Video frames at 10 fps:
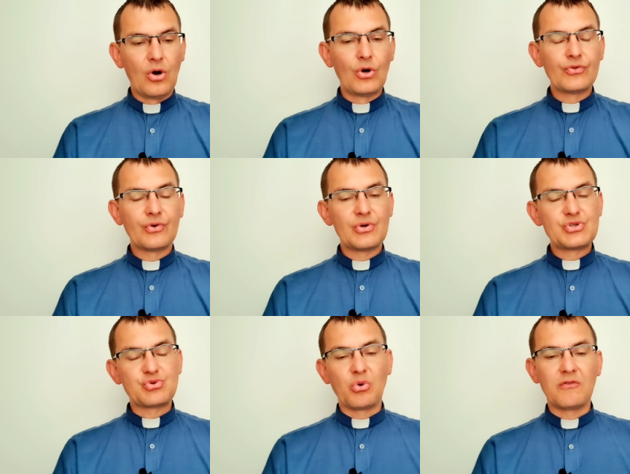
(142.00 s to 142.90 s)
Oto
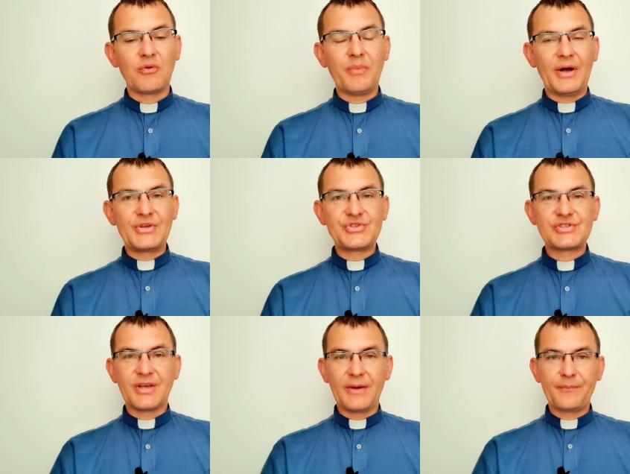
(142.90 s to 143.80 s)
słowo
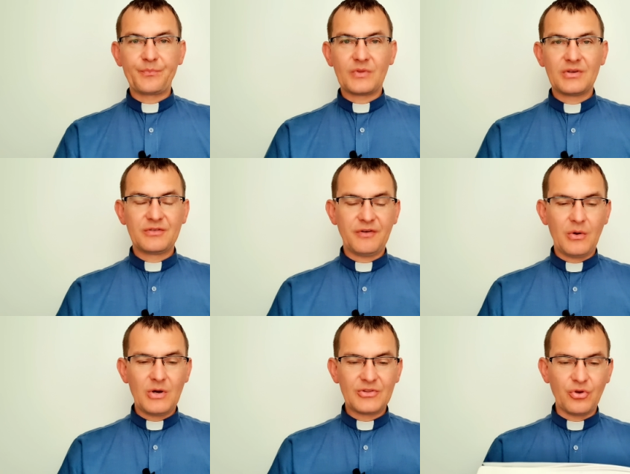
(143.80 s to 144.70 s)
Pańskie.
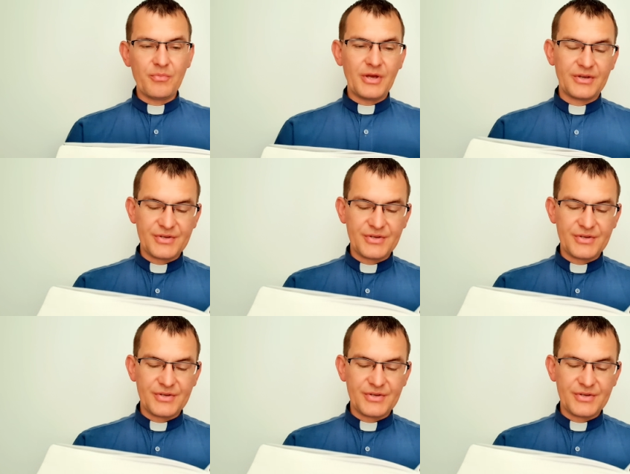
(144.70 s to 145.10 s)
Chwała Tobie,